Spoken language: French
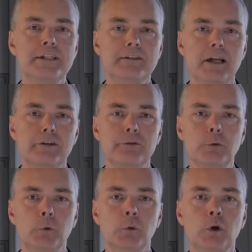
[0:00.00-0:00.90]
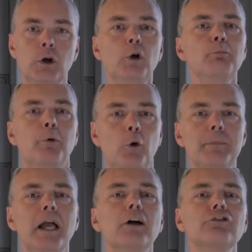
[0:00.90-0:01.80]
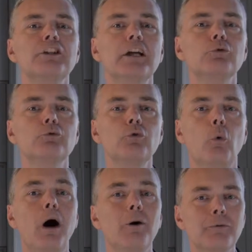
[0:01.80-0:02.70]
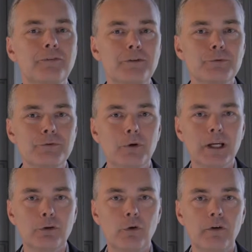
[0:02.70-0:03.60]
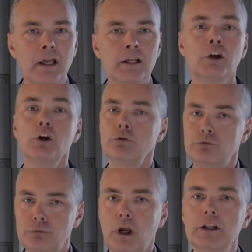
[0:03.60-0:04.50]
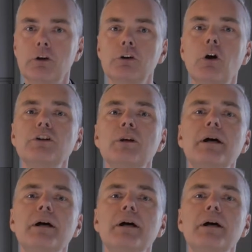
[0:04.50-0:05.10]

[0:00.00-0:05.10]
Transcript: distinctions. Premier architecte du roi en 1681, surintendant des